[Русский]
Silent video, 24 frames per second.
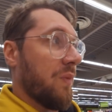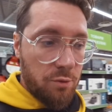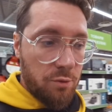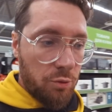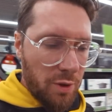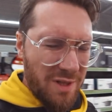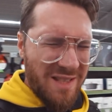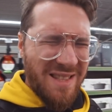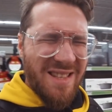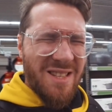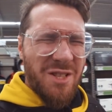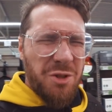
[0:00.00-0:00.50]
У
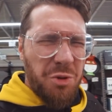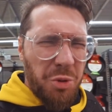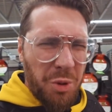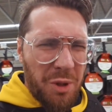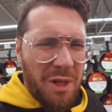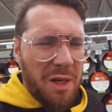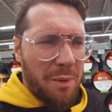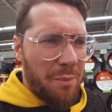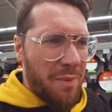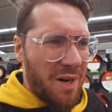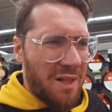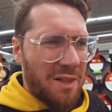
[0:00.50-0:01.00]
нас
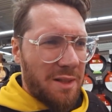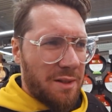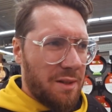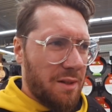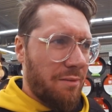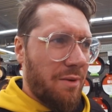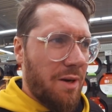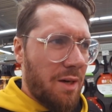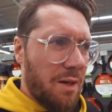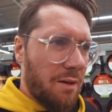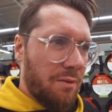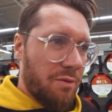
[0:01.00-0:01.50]
настолько мало
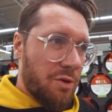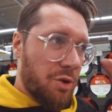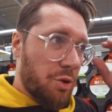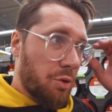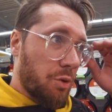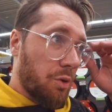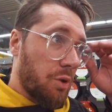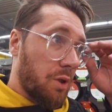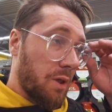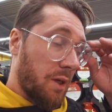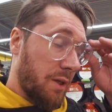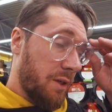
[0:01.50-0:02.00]
товаров,
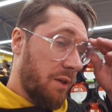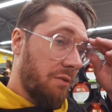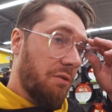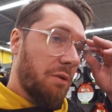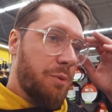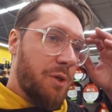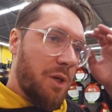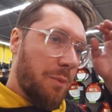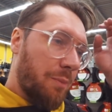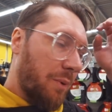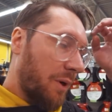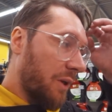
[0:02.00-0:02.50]
что они
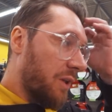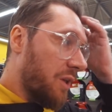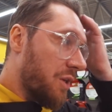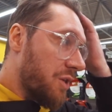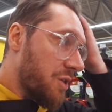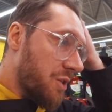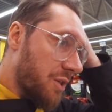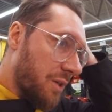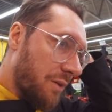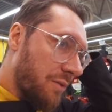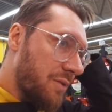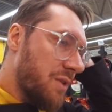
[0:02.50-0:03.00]
вообще
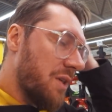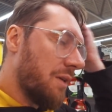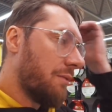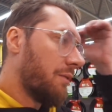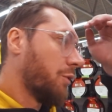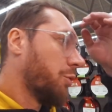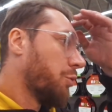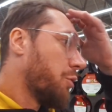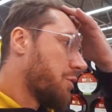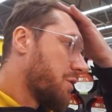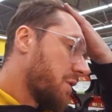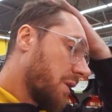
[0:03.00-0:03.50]
практически все в
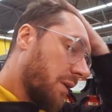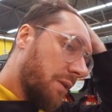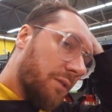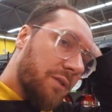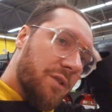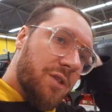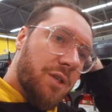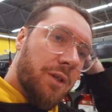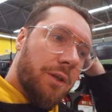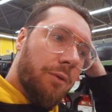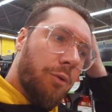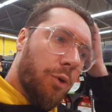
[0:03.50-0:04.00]
одной
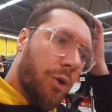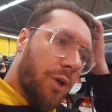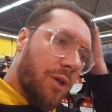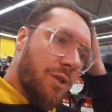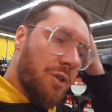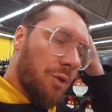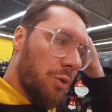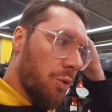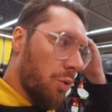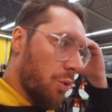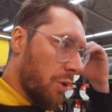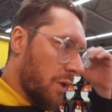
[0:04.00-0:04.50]
ценовой
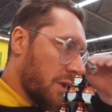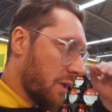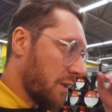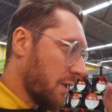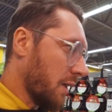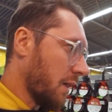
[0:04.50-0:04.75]
категории,